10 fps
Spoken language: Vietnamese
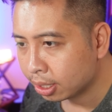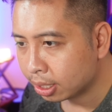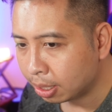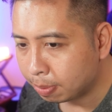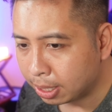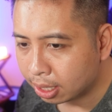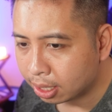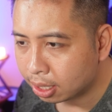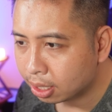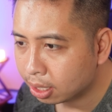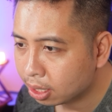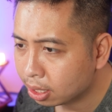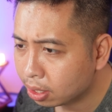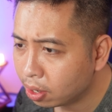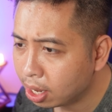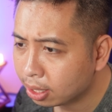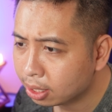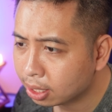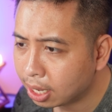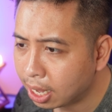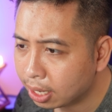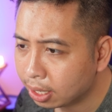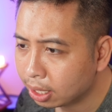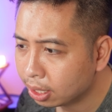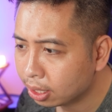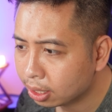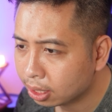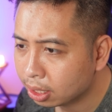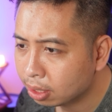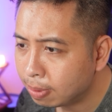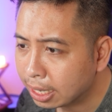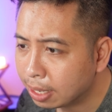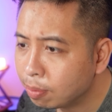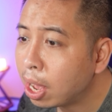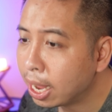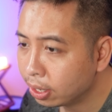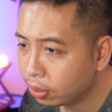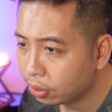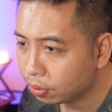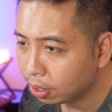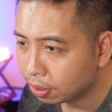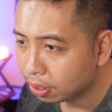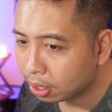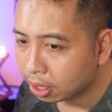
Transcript: thì bây giờ nó là những cái thứ bằng kim loại thôi đúng không